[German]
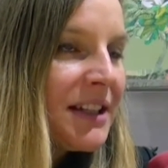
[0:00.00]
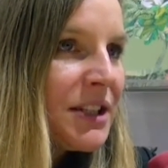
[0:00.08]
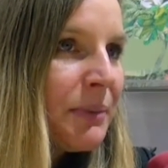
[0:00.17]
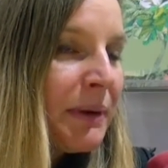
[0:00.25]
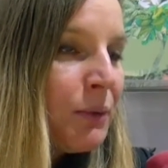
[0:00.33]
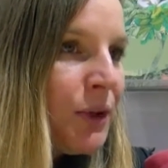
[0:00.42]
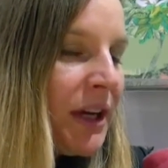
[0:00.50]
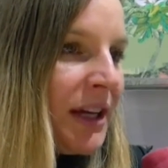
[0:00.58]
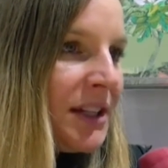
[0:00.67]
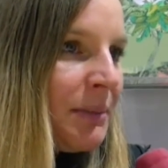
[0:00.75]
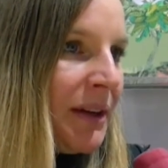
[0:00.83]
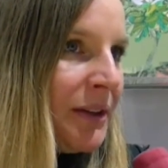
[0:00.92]
Also meine Mutter
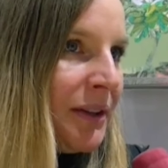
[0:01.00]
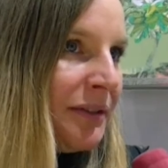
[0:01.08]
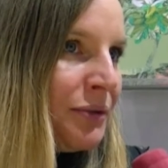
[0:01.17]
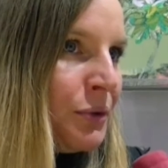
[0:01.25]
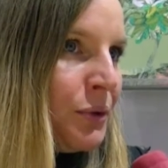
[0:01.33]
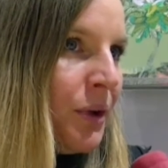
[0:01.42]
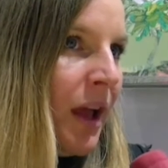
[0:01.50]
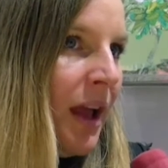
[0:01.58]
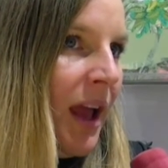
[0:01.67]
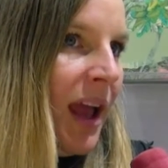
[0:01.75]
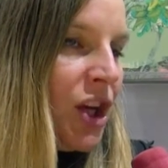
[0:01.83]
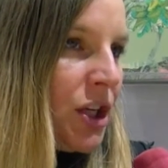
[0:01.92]
hat immer irgendwo
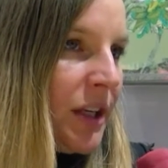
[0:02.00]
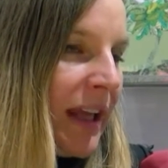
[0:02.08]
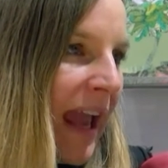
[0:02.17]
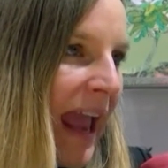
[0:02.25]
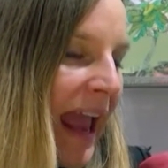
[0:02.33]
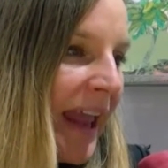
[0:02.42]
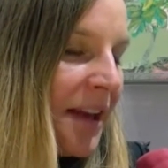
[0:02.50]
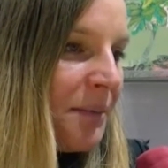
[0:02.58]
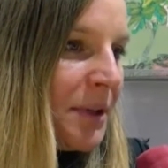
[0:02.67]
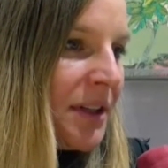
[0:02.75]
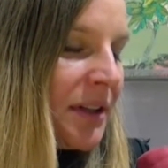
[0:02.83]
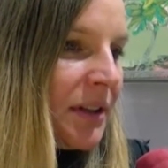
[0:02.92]
Krähen
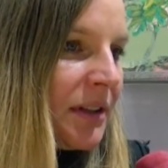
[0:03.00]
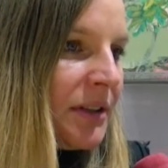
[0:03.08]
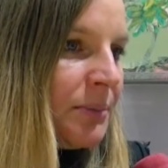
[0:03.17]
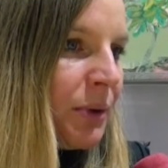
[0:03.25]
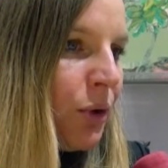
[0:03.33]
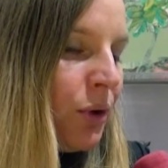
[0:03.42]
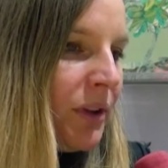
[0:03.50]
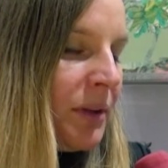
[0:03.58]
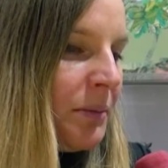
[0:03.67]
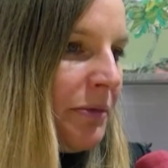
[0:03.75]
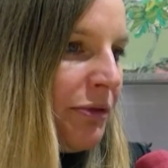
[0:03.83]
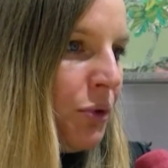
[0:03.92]
mit
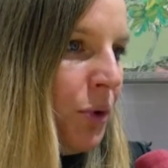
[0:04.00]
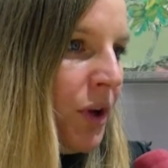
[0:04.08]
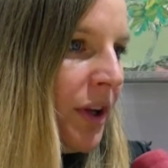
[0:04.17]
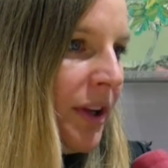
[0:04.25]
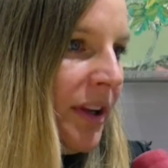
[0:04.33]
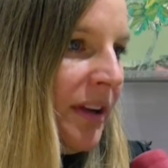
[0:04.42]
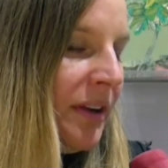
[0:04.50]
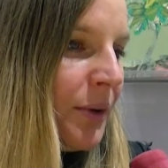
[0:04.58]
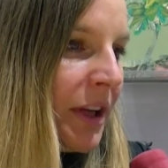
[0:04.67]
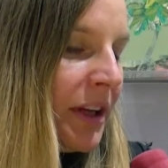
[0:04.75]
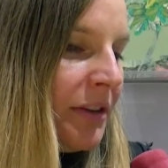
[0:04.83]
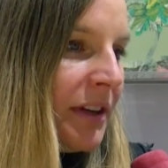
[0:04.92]
gebrochenem Flügel
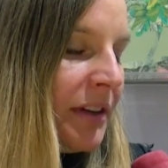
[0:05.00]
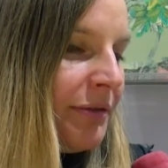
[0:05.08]
oder einen